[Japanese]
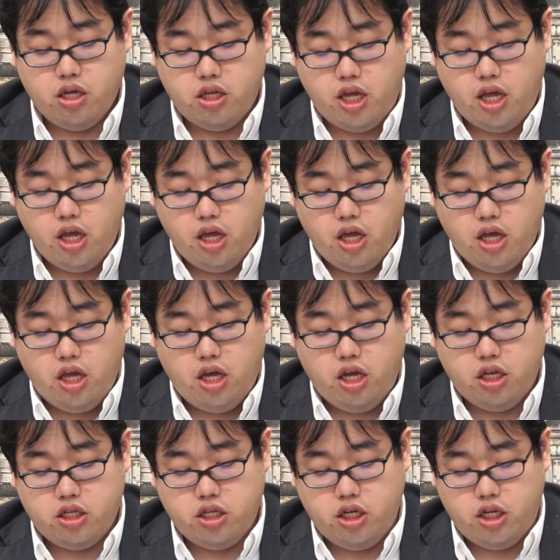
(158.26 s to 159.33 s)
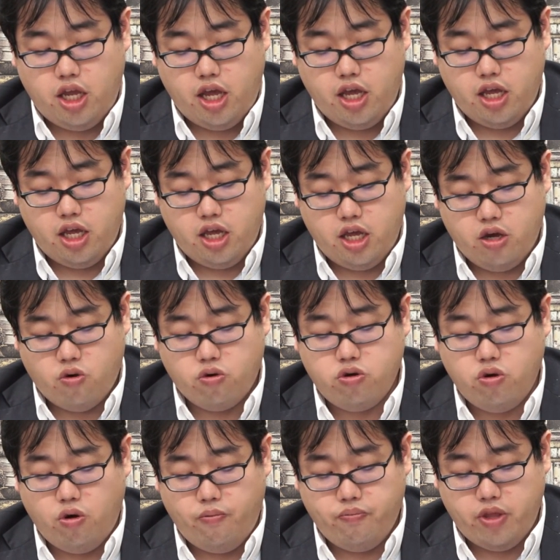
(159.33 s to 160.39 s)
で、えー、続いて、えー、国
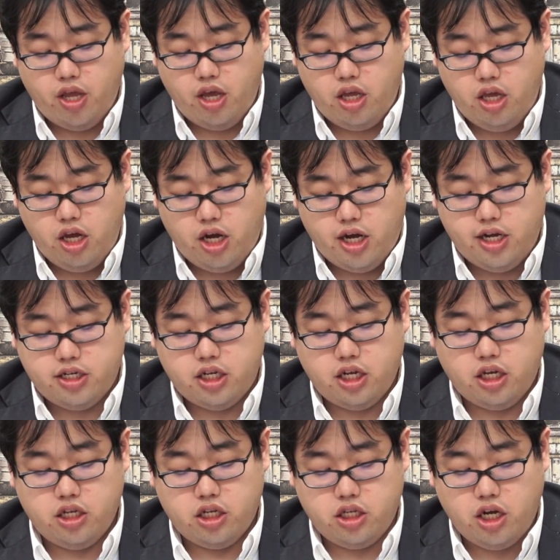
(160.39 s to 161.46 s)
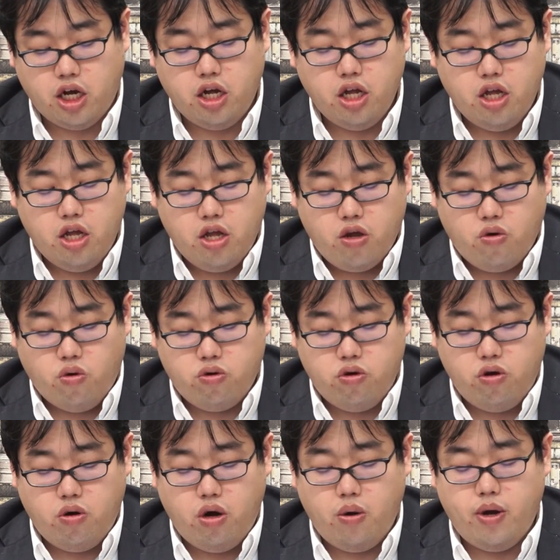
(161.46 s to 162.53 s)
語に関してなんですが、国
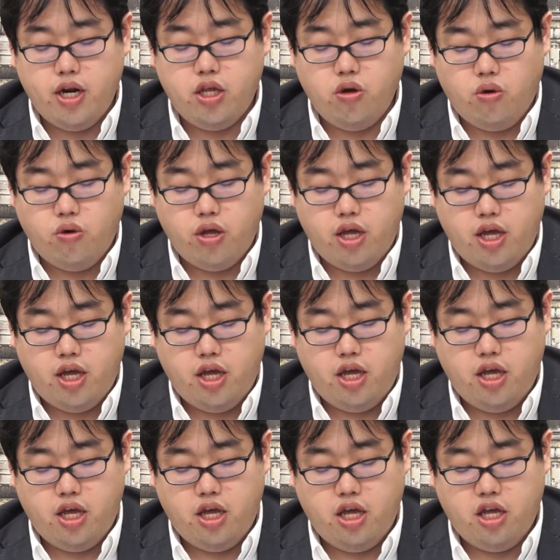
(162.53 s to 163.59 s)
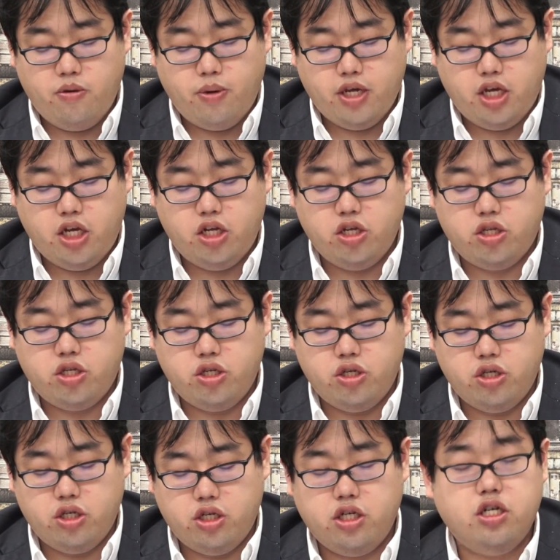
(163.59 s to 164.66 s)
語は割と、えーまあ、記
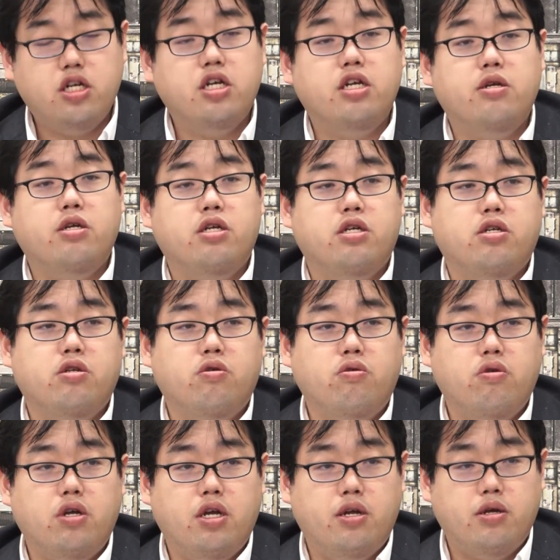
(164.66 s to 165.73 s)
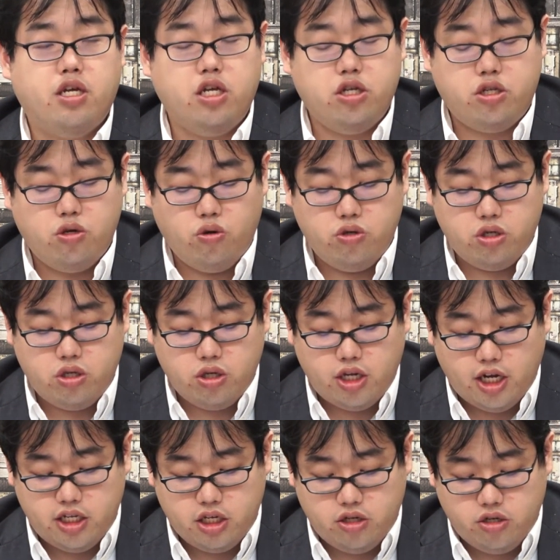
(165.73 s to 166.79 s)
述の、えー、記述論述の
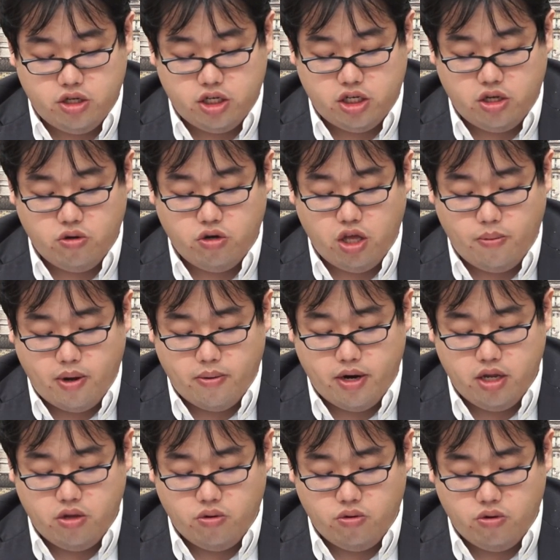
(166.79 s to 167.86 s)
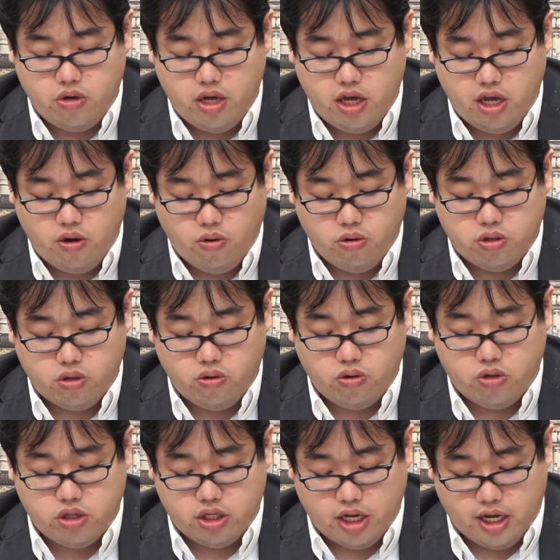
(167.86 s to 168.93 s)
対策しておけば割と、えー、
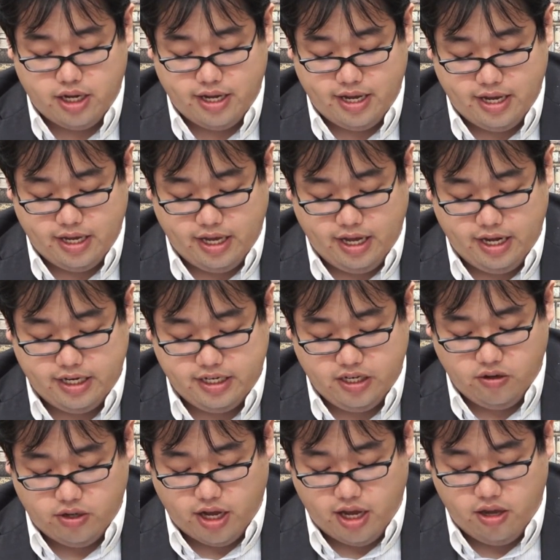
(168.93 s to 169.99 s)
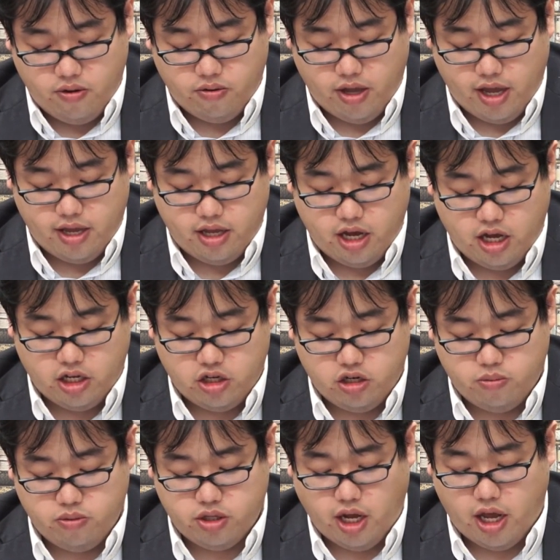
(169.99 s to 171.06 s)
オーソドックスな、えー、形式の対応で、えー、
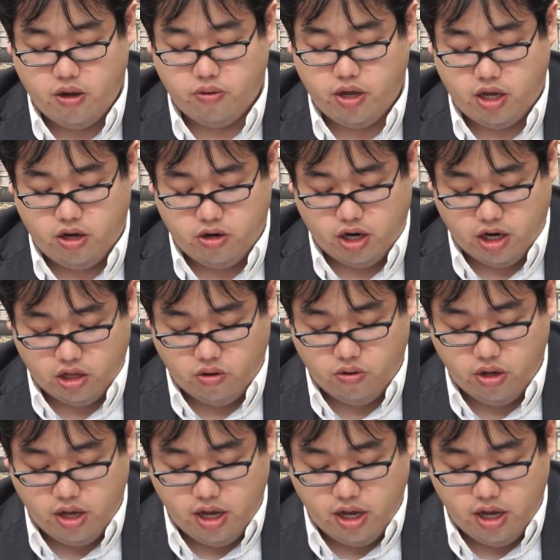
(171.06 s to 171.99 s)
十分対応できるかなと